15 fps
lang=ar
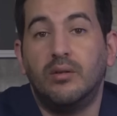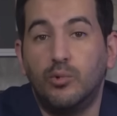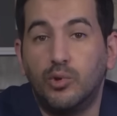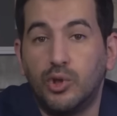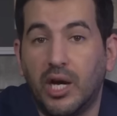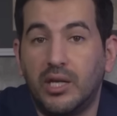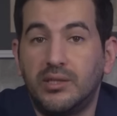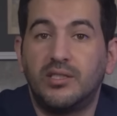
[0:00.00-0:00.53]

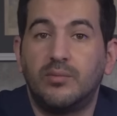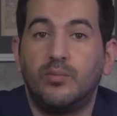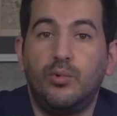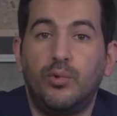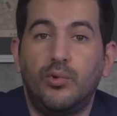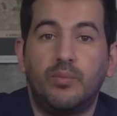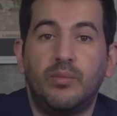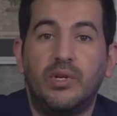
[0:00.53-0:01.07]
مشاهدة بن
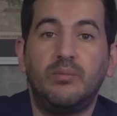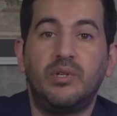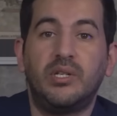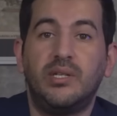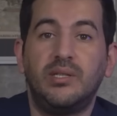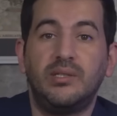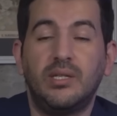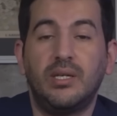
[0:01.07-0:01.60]
عثمان
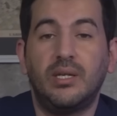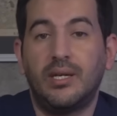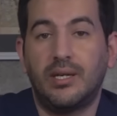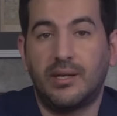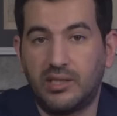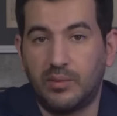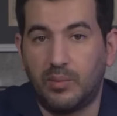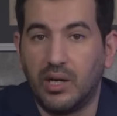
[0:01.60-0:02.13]
المكناسي
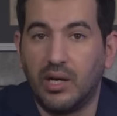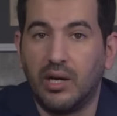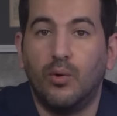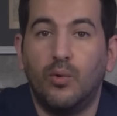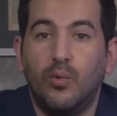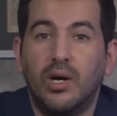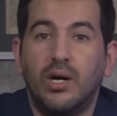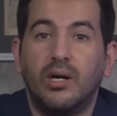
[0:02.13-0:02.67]
كتبها
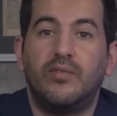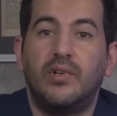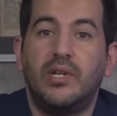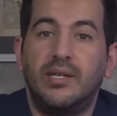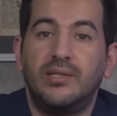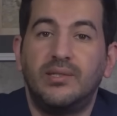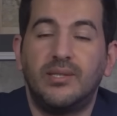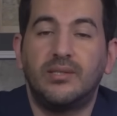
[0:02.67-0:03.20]
هو في
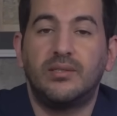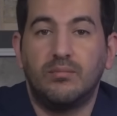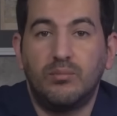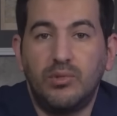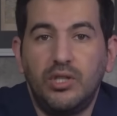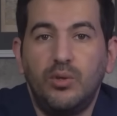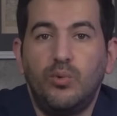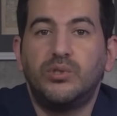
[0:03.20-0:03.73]
الاساس
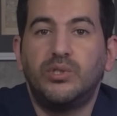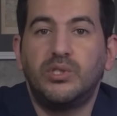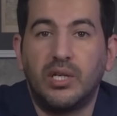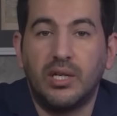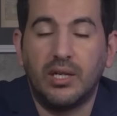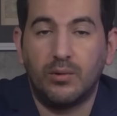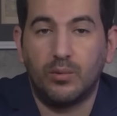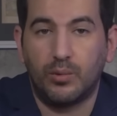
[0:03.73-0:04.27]
باش
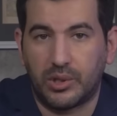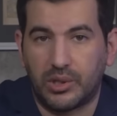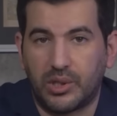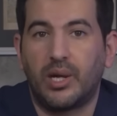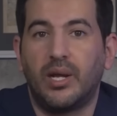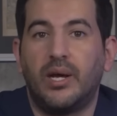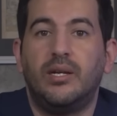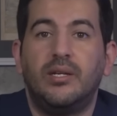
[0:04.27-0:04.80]
يوريها
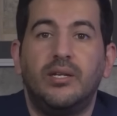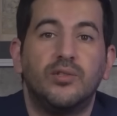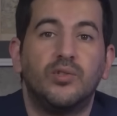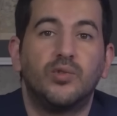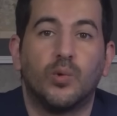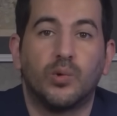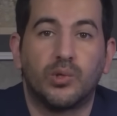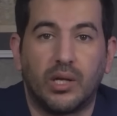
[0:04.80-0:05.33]
ويطلع عليها
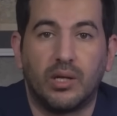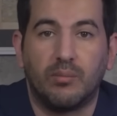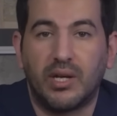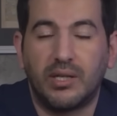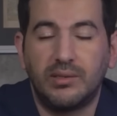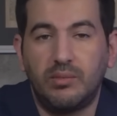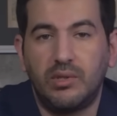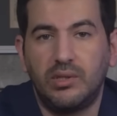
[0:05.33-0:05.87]
السلطان
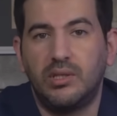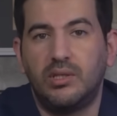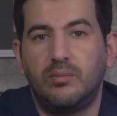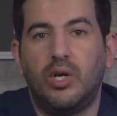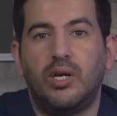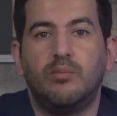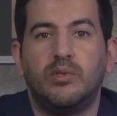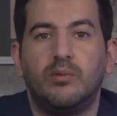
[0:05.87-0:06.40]
المغربي سيدي
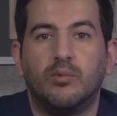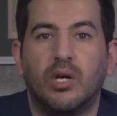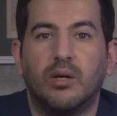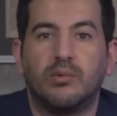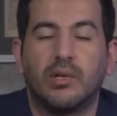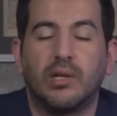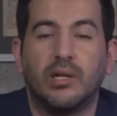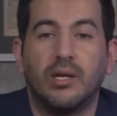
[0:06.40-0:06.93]
محمد بن
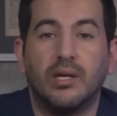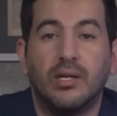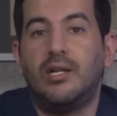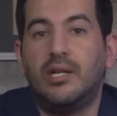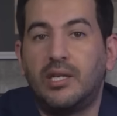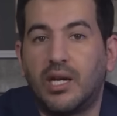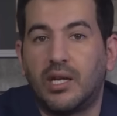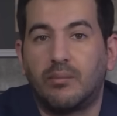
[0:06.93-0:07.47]
عبد الله
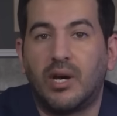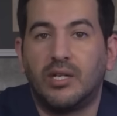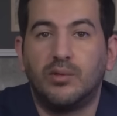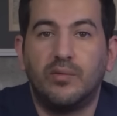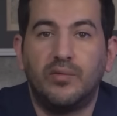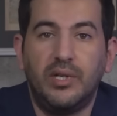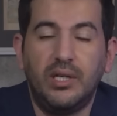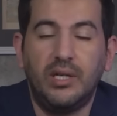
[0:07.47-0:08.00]
اللي كان
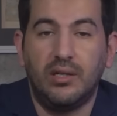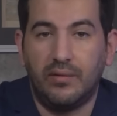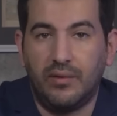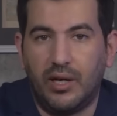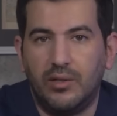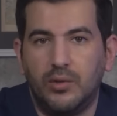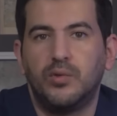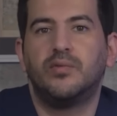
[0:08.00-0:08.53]
معروف عليه
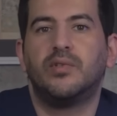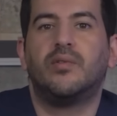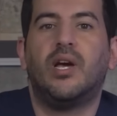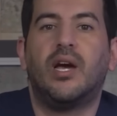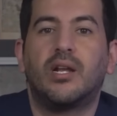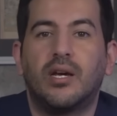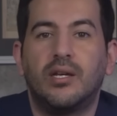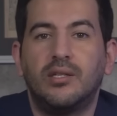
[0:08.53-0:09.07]
بحال اللي شفنا في
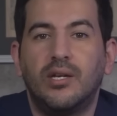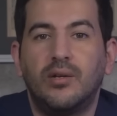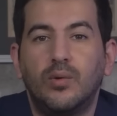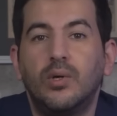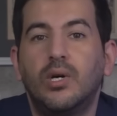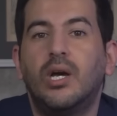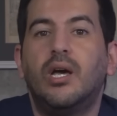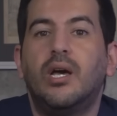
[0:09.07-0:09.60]
الحلقه ديالو
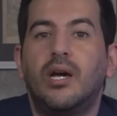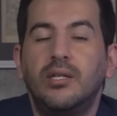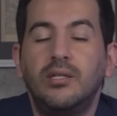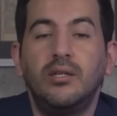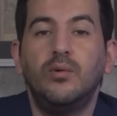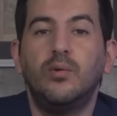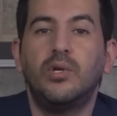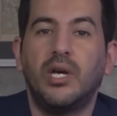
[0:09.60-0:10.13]

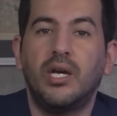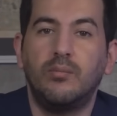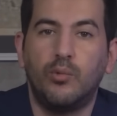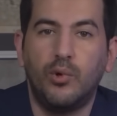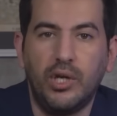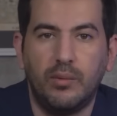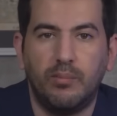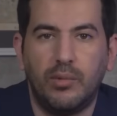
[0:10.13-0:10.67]
انه كان
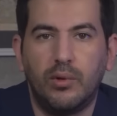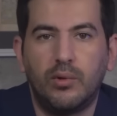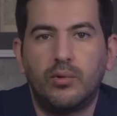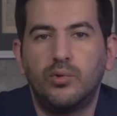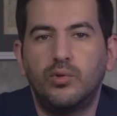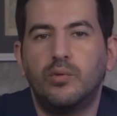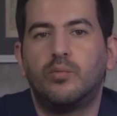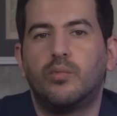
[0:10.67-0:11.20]
محب
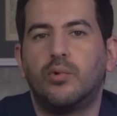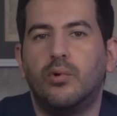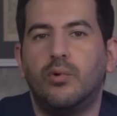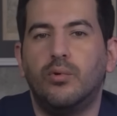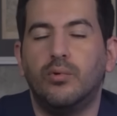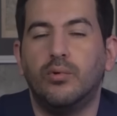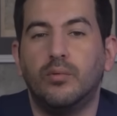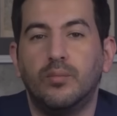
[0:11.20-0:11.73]
للكتب
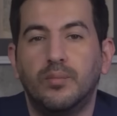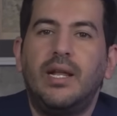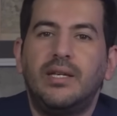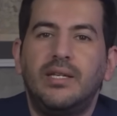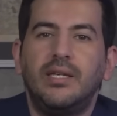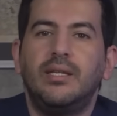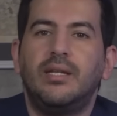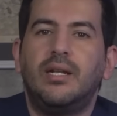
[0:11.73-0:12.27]
وللعلوم
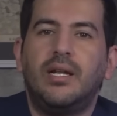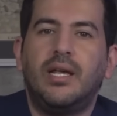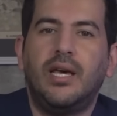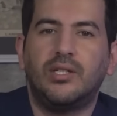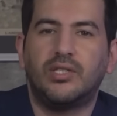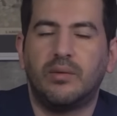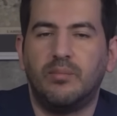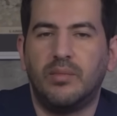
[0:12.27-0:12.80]
لكن
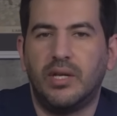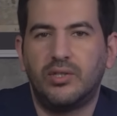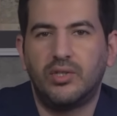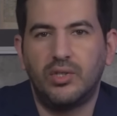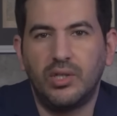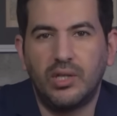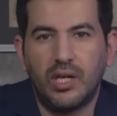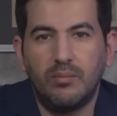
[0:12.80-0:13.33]
الاعجب من هذا
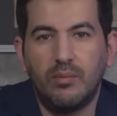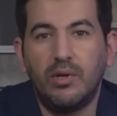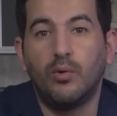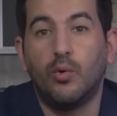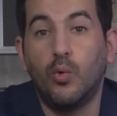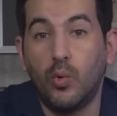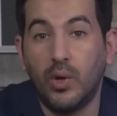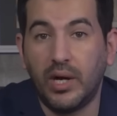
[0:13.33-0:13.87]
الشيء كامل
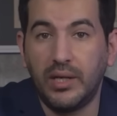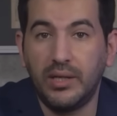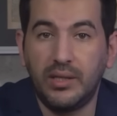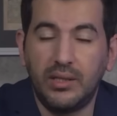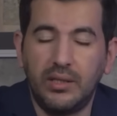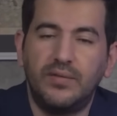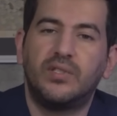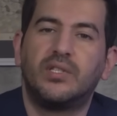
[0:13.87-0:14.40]
هو
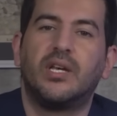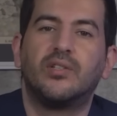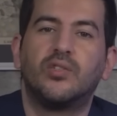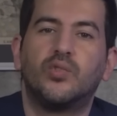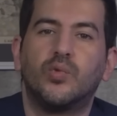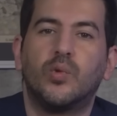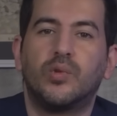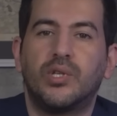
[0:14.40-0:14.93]
ان نفس هذا
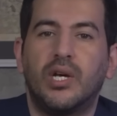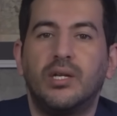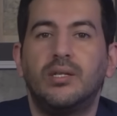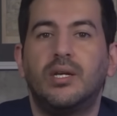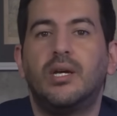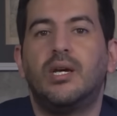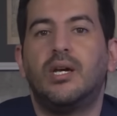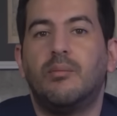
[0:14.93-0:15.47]
السلطان
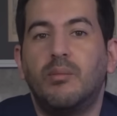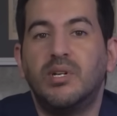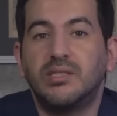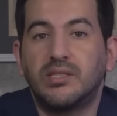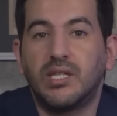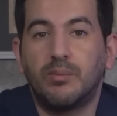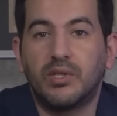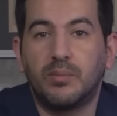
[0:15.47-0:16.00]

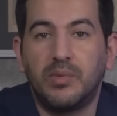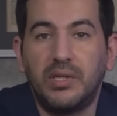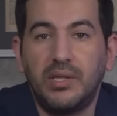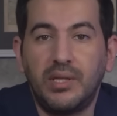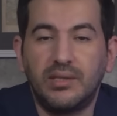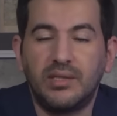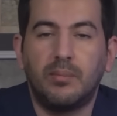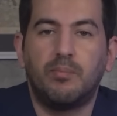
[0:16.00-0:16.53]
مرتبط
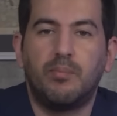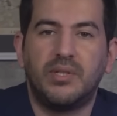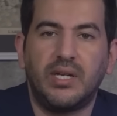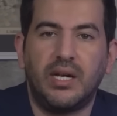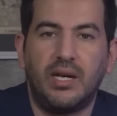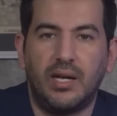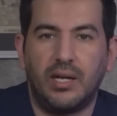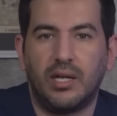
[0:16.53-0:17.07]
بالنسب
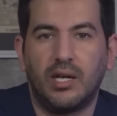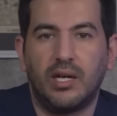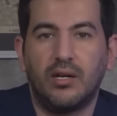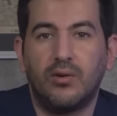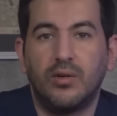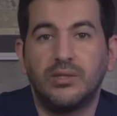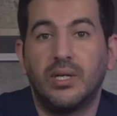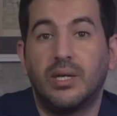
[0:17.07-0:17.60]
بحال
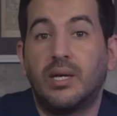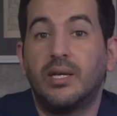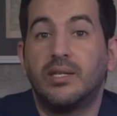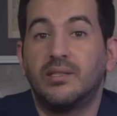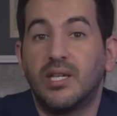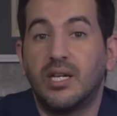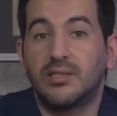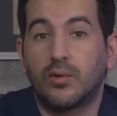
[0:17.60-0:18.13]
اخر
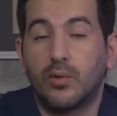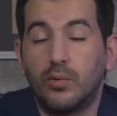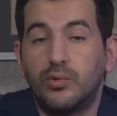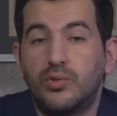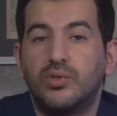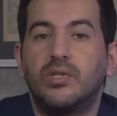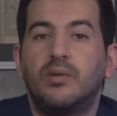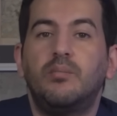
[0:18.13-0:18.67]
زار
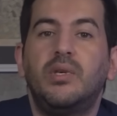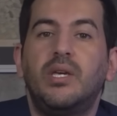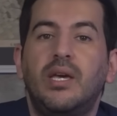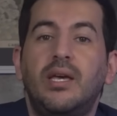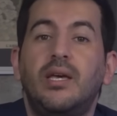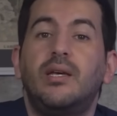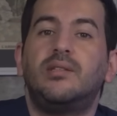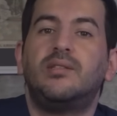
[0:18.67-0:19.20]
القدس
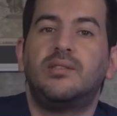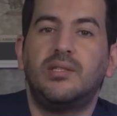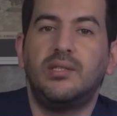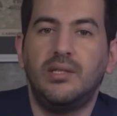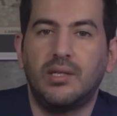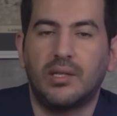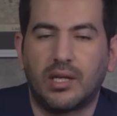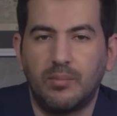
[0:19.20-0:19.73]
مئات
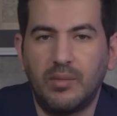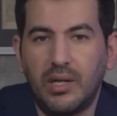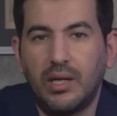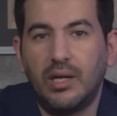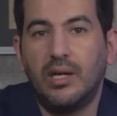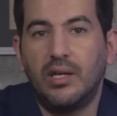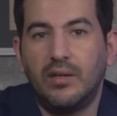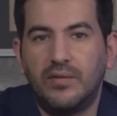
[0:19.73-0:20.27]
السنين قبل
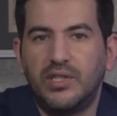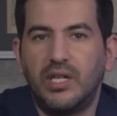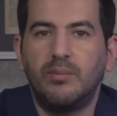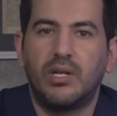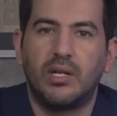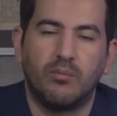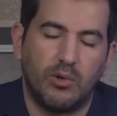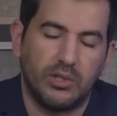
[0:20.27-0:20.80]
في زمن
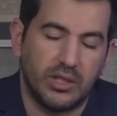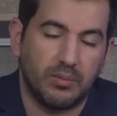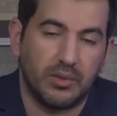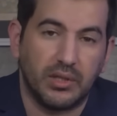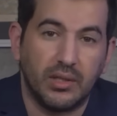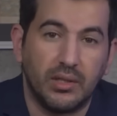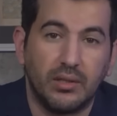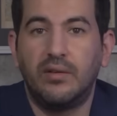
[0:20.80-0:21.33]

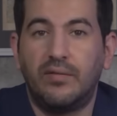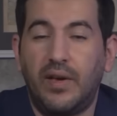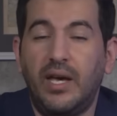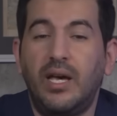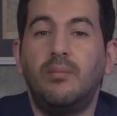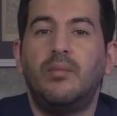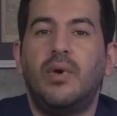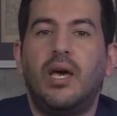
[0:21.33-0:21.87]
المرابطين في
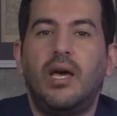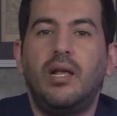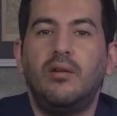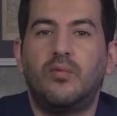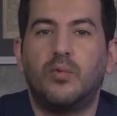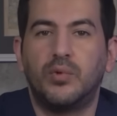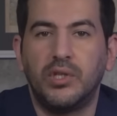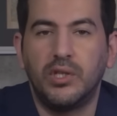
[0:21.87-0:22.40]
عام
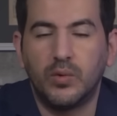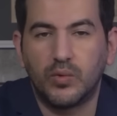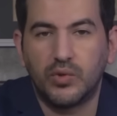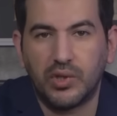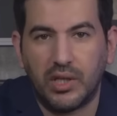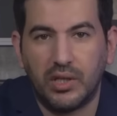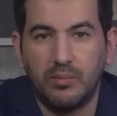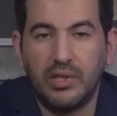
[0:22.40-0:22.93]

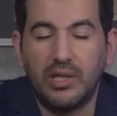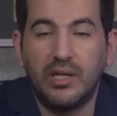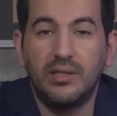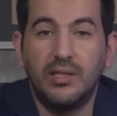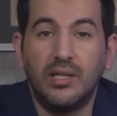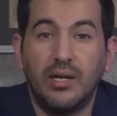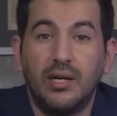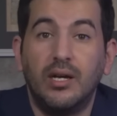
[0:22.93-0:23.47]
1092
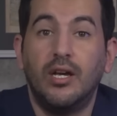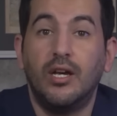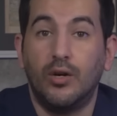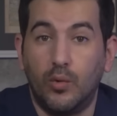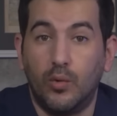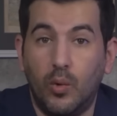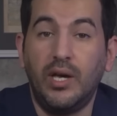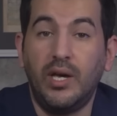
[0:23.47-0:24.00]
ميلاديه
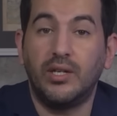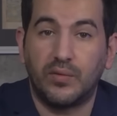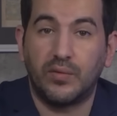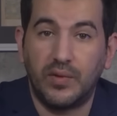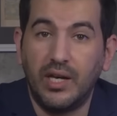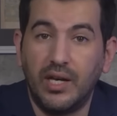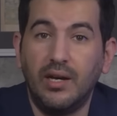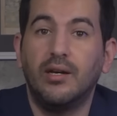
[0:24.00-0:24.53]
وعاش
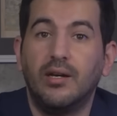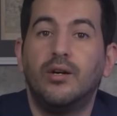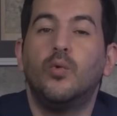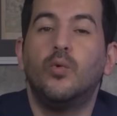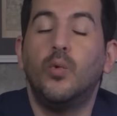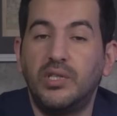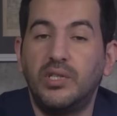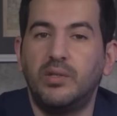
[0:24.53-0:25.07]
فيها
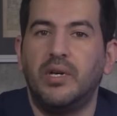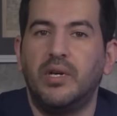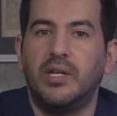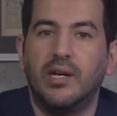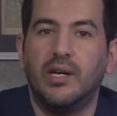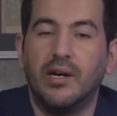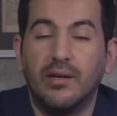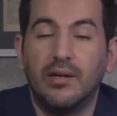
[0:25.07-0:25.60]
وكتب
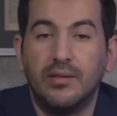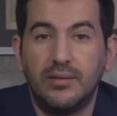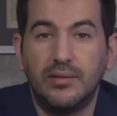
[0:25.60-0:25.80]
عليها